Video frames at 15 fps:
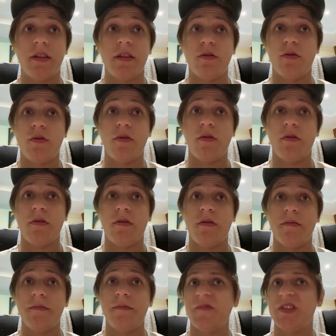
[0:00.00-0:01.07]
но
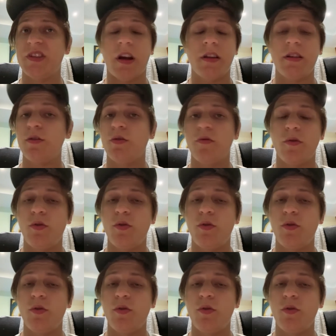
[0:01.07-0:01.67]
сратый Новый